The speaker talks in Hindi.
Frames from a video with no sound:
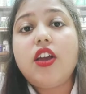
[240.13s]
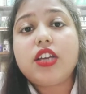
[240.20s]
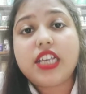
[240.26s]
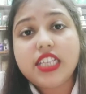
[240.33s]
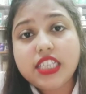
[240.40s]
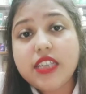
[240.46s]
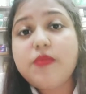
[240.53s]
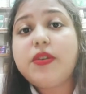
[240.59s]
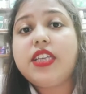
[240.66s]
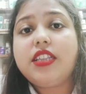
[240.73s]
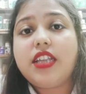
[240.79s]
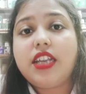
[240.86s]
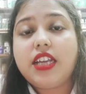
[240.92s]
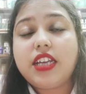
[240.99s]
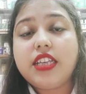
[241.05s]
किसी भी
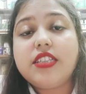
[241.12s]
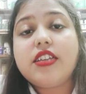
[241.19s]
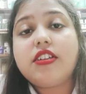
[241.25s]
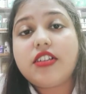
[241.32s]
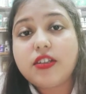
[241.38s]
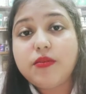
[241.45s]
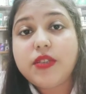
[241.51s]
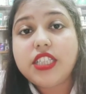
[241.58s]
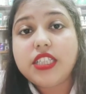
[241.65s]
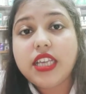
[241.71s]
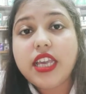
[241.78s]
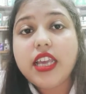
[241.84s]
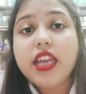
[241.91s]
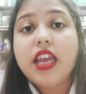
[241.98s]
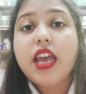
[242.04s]
तरह के संक्रमण
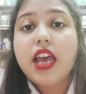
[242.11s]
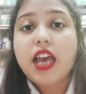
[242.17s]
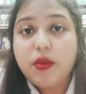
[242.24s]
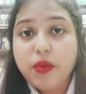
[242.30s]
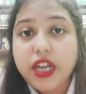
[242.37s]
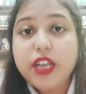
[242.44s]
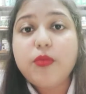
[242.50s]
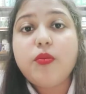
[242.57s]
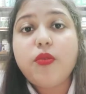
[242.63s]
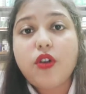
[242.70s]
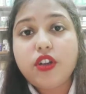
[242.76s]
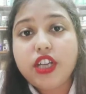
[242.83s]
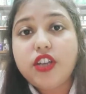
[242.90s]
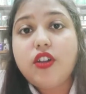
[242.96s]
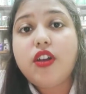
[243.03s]
से हमारी
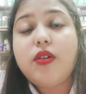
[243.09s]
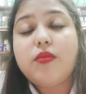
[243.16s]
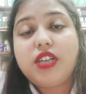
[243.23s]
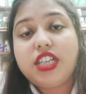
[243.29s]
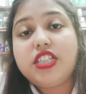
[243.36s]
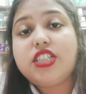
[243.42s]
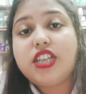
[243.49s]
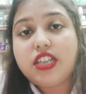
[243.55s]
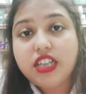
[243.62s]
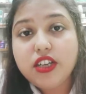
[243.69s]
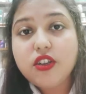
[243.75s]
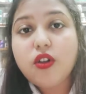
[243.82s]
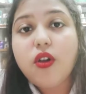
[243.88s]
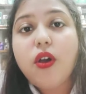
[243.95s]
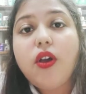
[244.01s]
बॉडी को हमारे शरीर
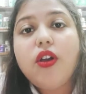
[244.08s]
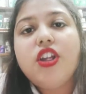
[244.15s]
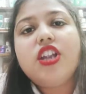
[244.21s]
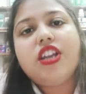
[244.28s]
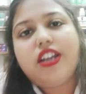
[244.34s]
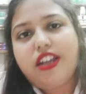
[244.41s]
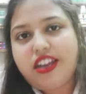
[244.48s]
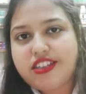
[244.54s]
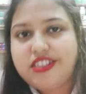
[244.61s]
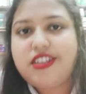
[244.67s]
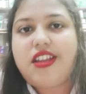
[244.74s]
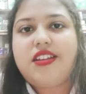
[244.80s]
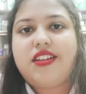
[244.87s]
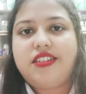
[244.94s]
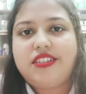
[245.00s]
को
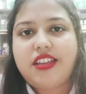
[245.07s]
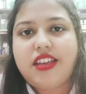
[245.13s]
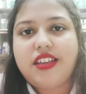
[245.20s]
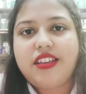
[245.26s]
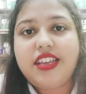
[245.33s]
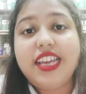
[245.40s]
रक्षा करता है